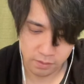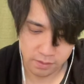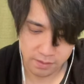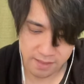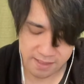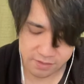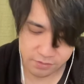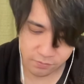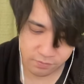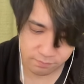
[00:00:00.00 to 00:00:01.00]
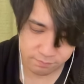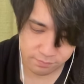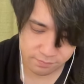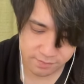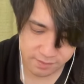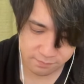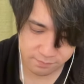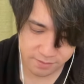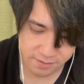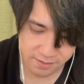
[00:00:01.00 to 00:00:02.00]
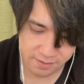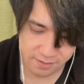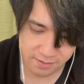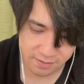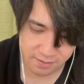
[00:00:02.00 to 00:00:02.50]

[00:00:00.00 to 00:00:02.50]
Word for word: いやちょっとこれ分割難しいな